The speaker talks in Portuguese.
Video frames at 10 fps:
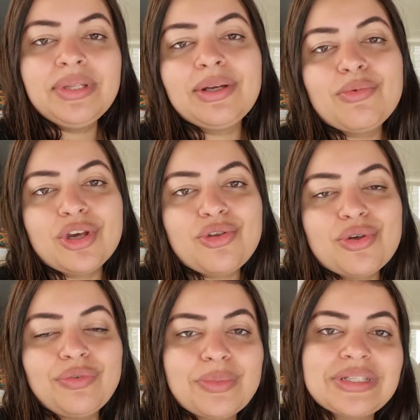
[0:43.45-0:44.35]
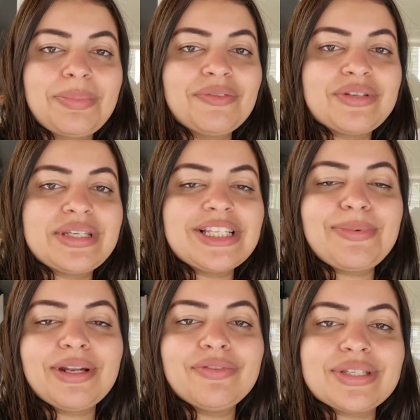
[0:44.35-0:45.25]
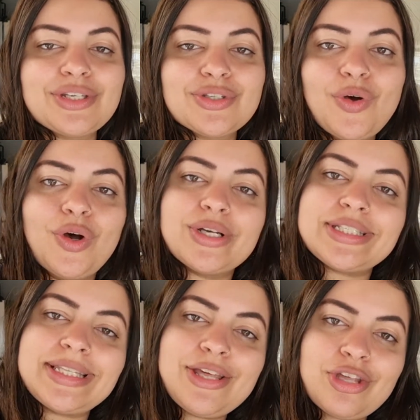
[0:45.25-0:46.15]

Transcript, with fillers: Então, dia de hoje eu vou mostrar pra vocês, espero que vocês gostem,